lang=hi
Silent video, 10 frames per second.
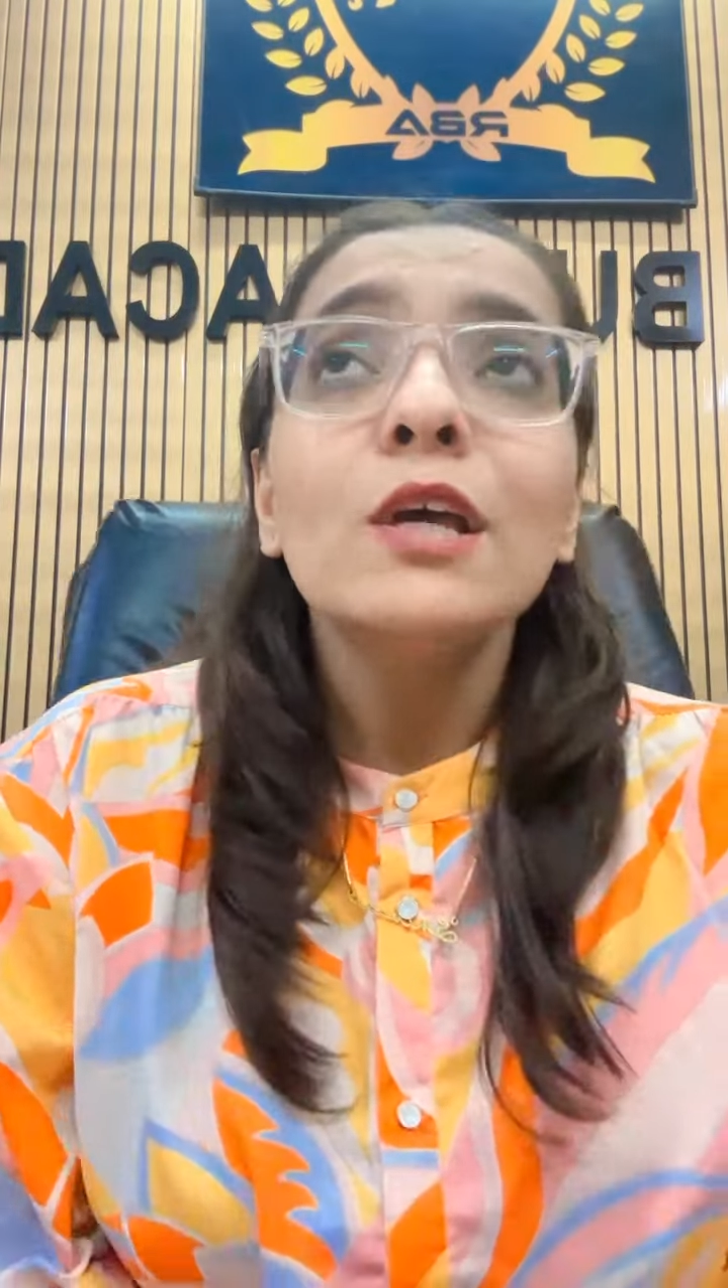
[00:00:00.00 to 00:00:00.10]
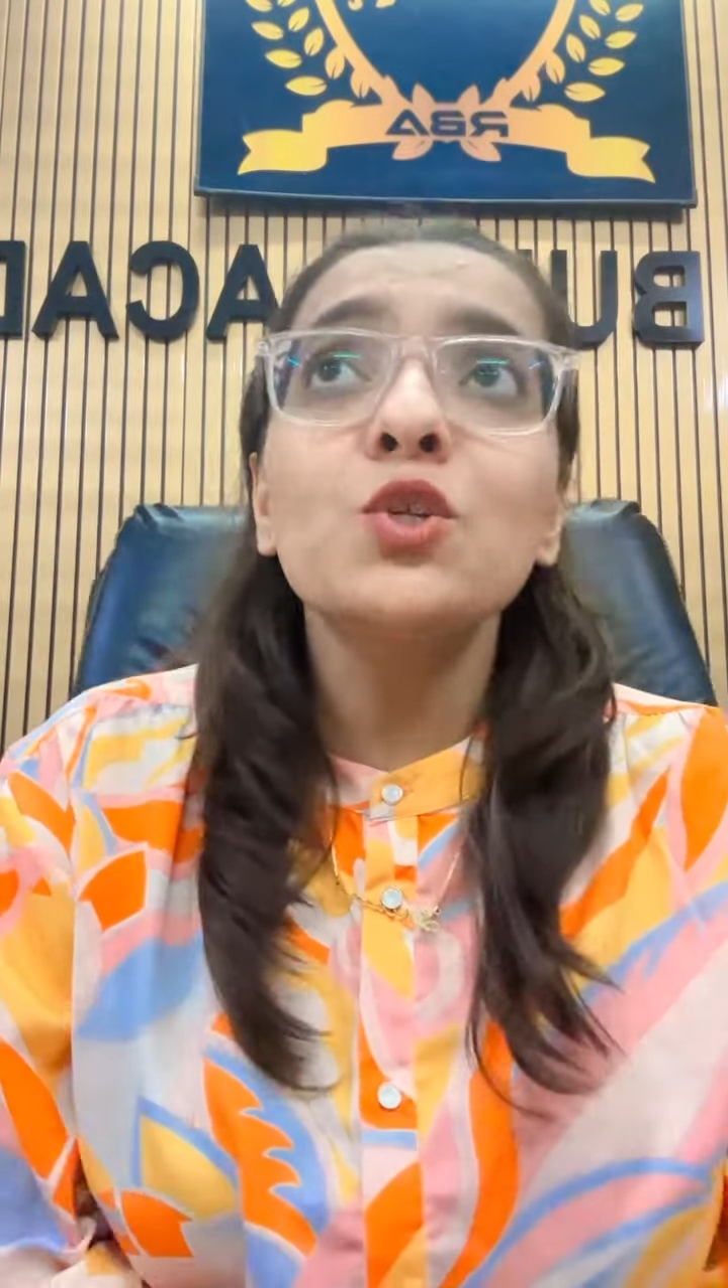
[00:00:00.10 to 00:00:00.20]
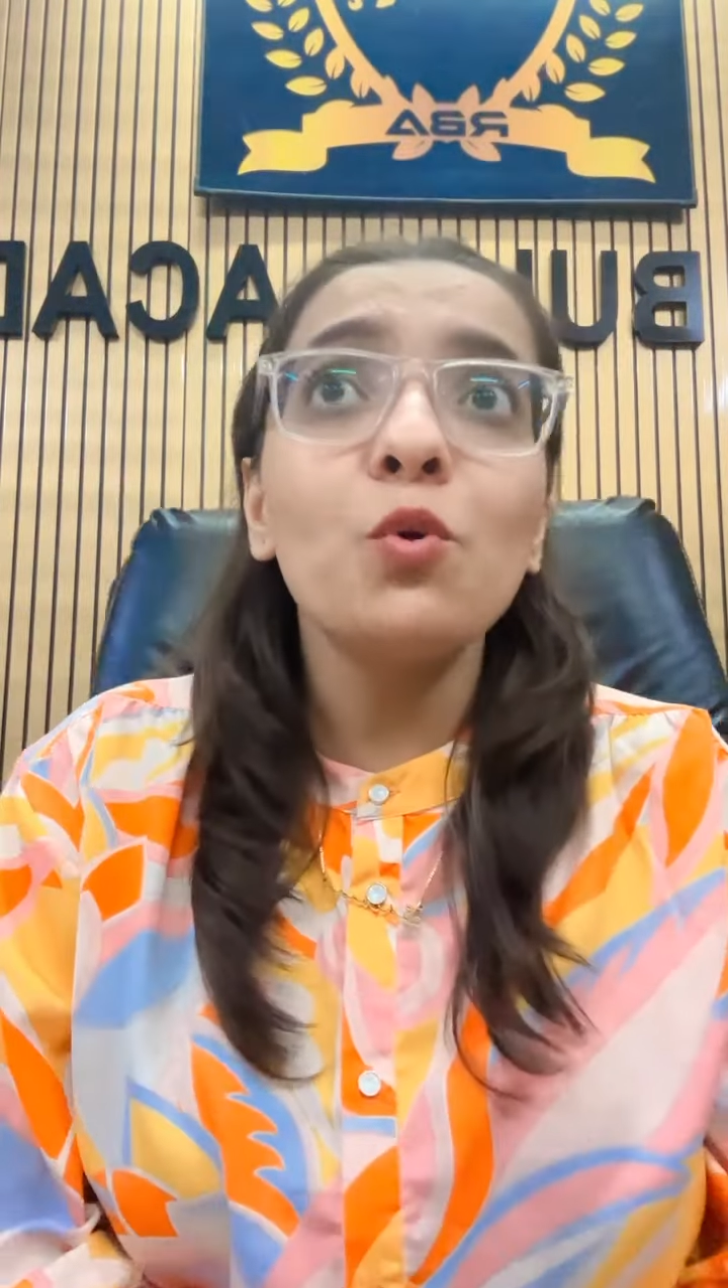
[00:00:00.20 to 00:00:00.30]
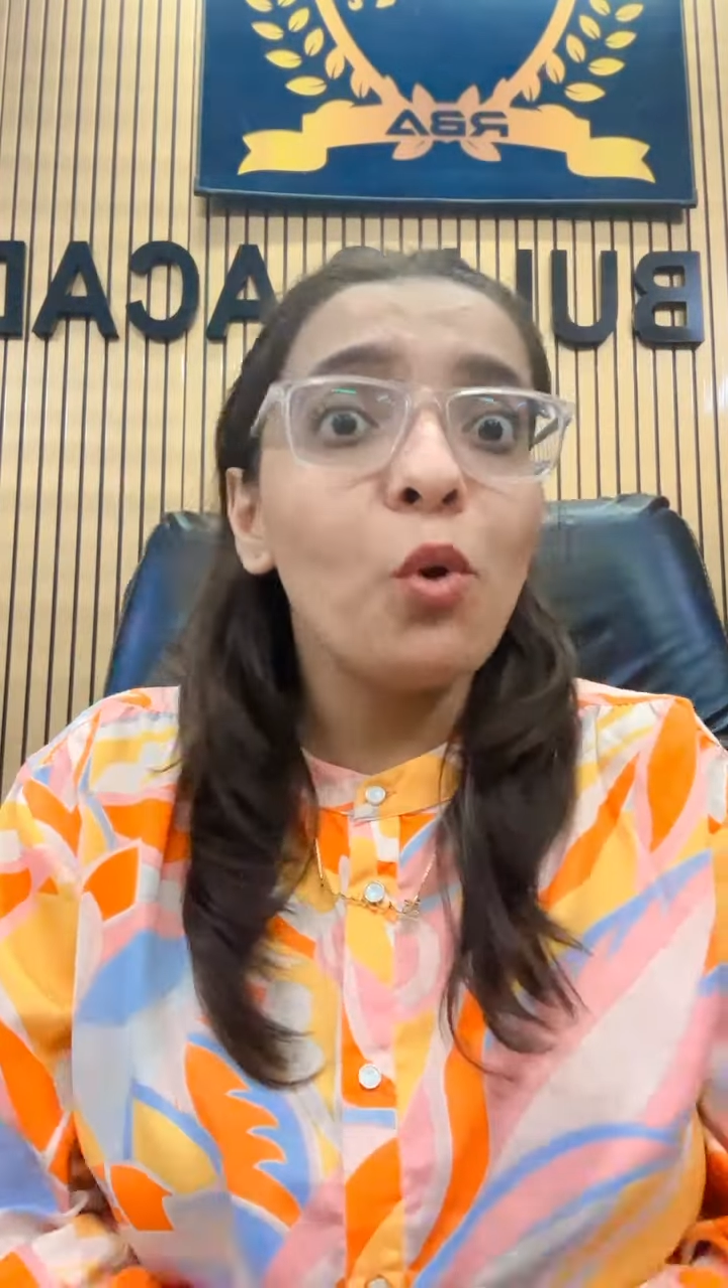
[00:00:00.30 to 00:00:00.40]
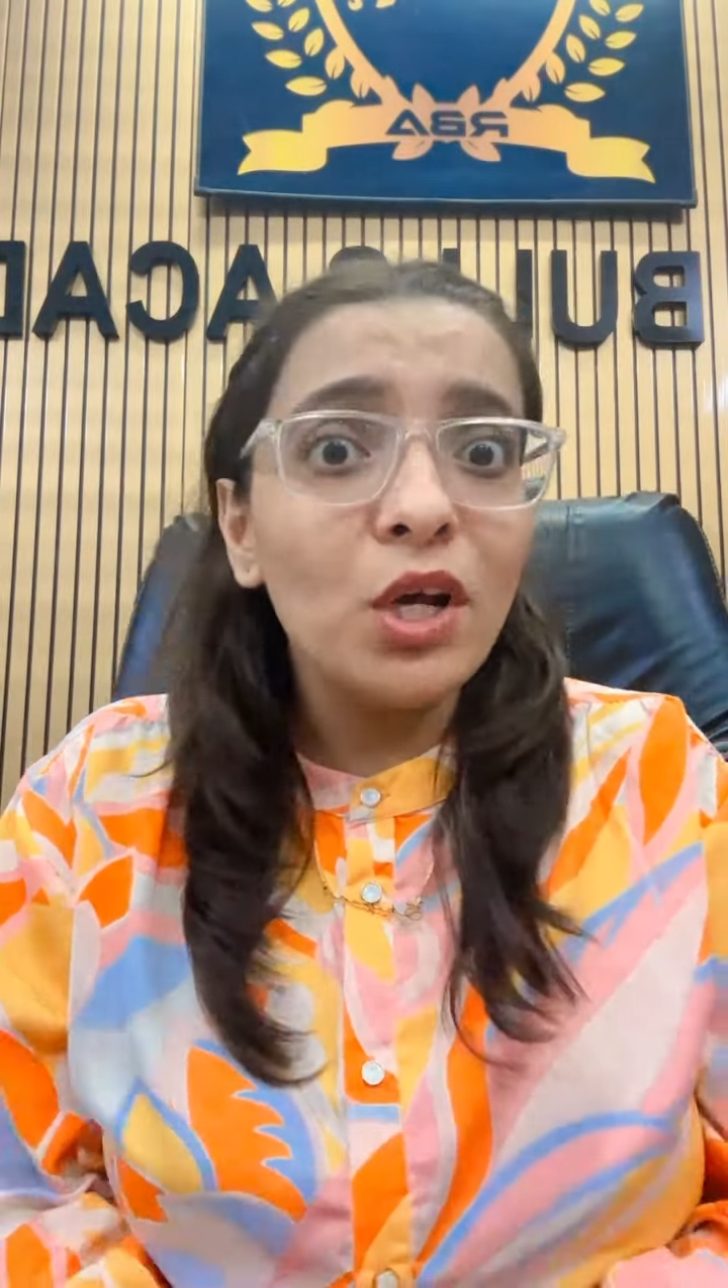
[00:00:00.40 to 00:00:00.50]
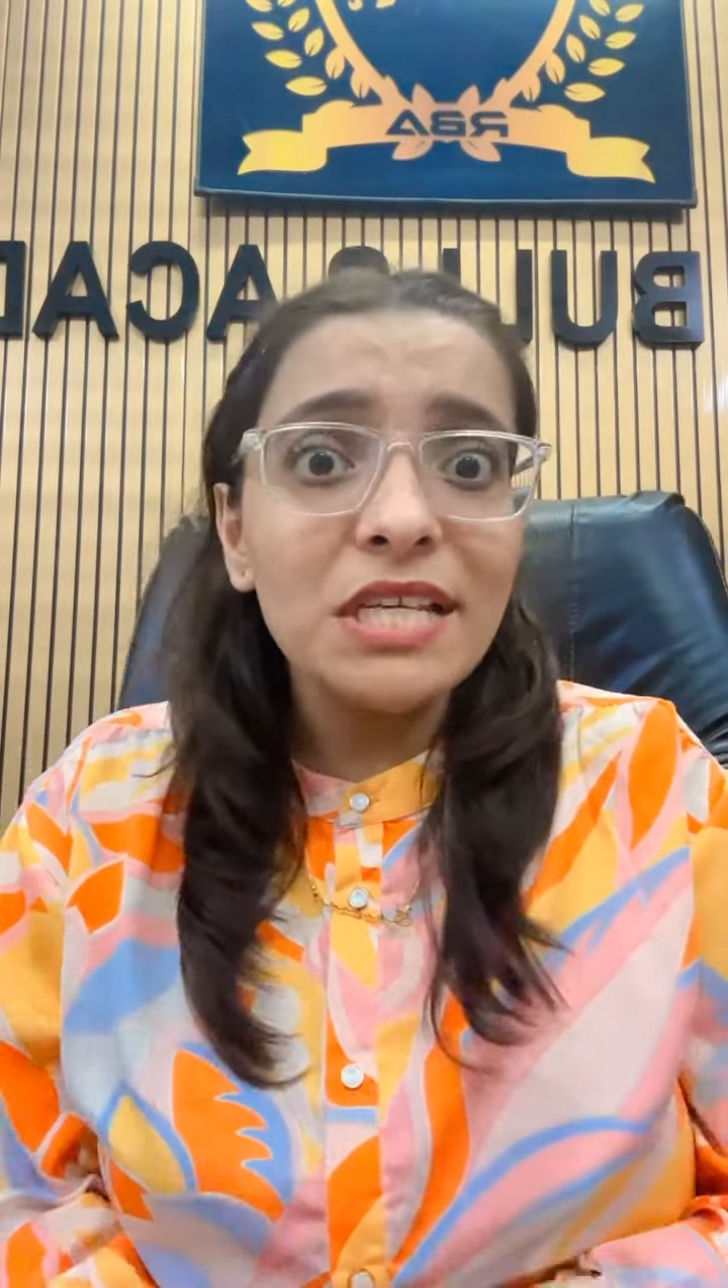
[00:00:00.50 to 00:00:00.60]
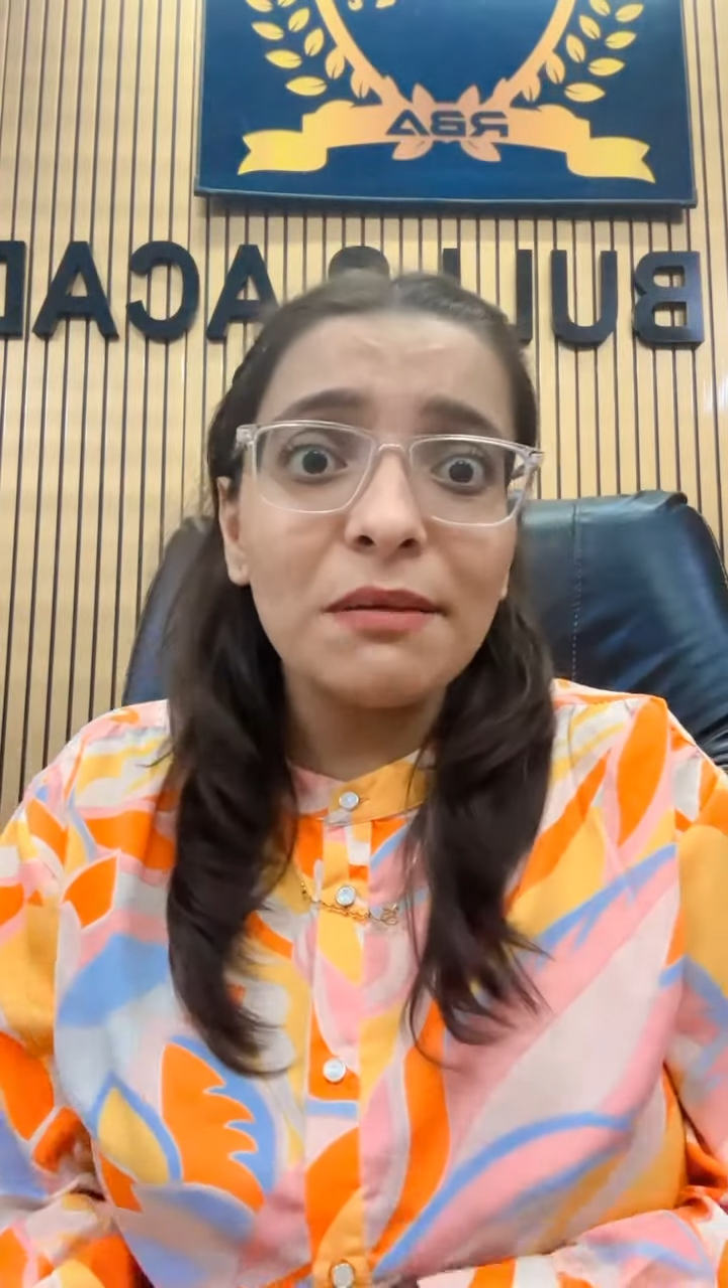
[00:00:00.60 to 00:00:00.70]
सो बहुत